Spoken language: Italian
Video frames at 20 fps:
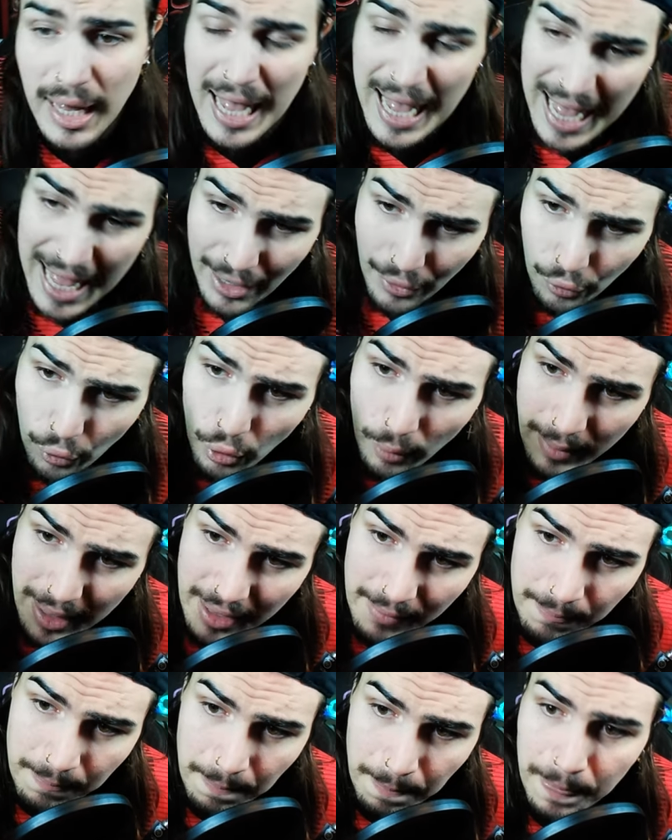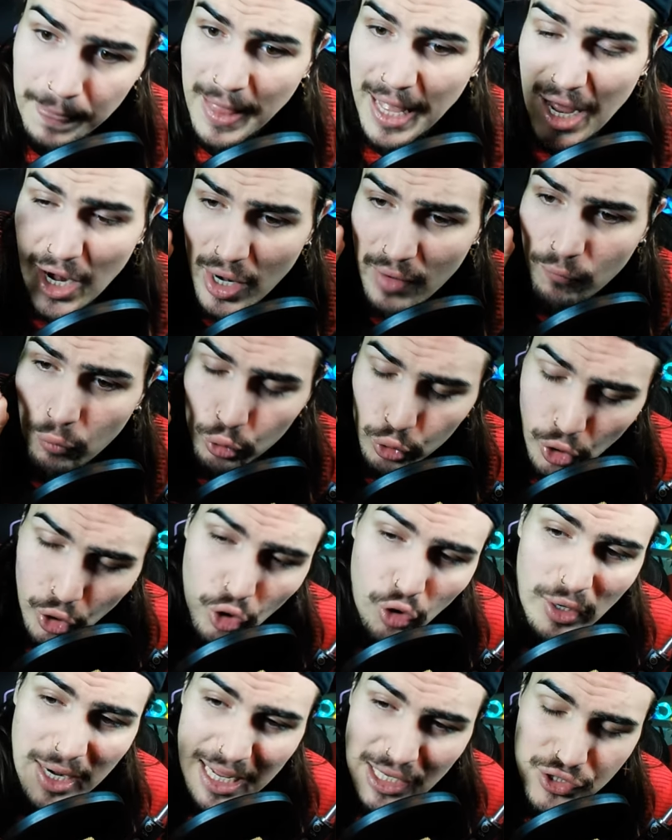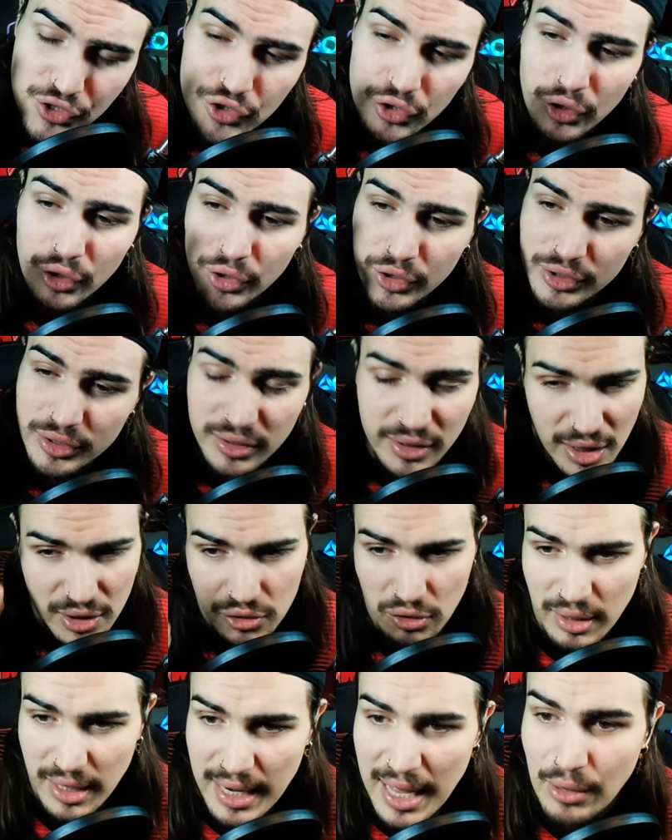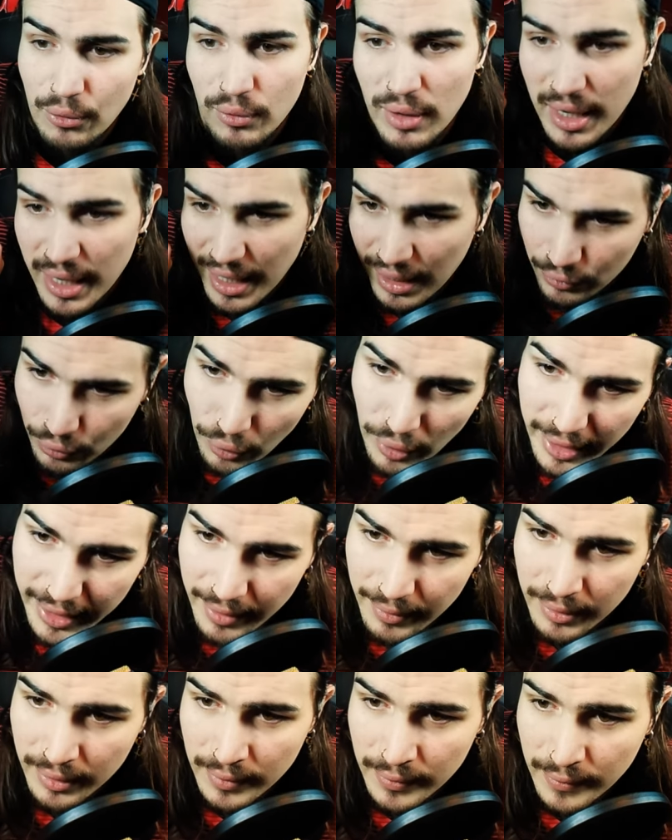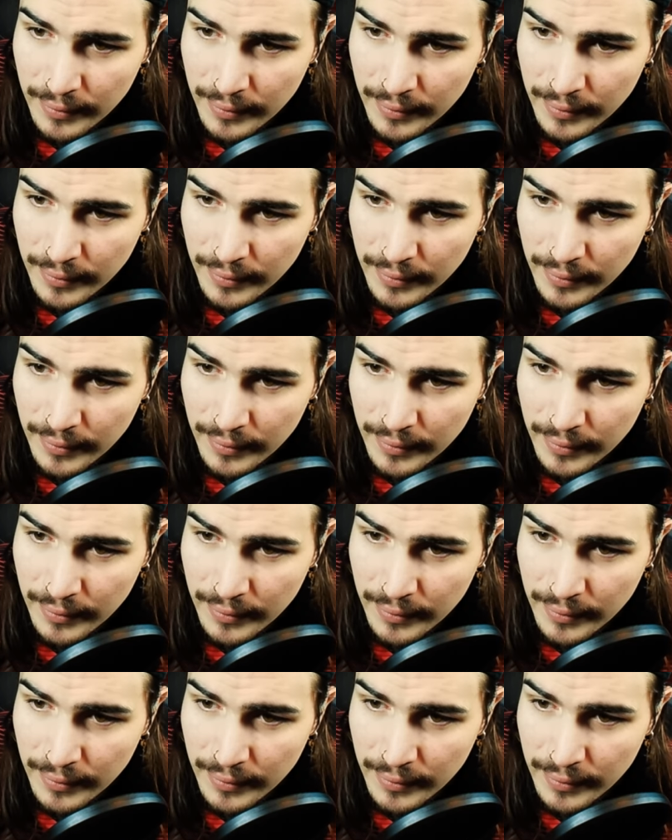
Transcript: A Roma hanno avuto il coraggio di esonerare un allenatore